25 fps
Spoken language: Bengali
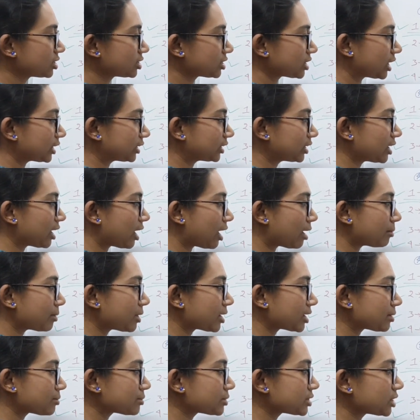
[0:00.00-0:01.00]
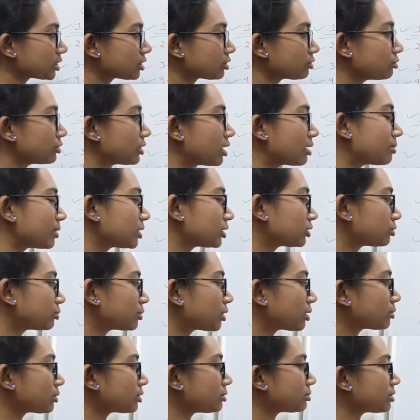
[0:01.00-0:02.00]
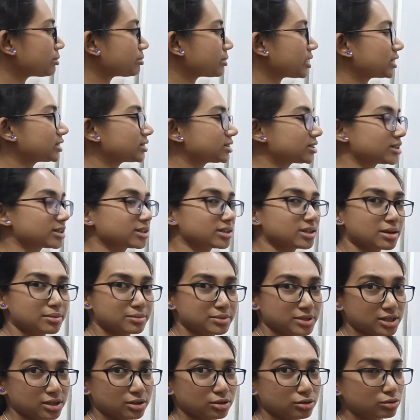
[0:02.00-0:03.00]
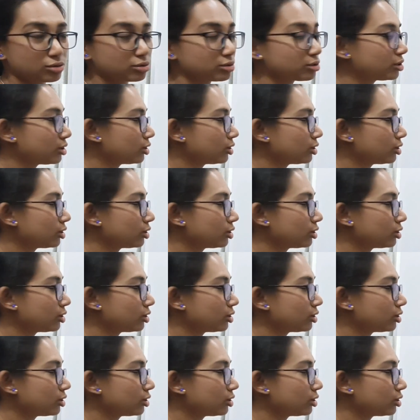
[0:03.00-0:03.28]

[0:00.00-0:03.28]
সাথে আবার এমসিকিউ এবার তোমরা বলবে ম্যাথসের কি এমসিকিউ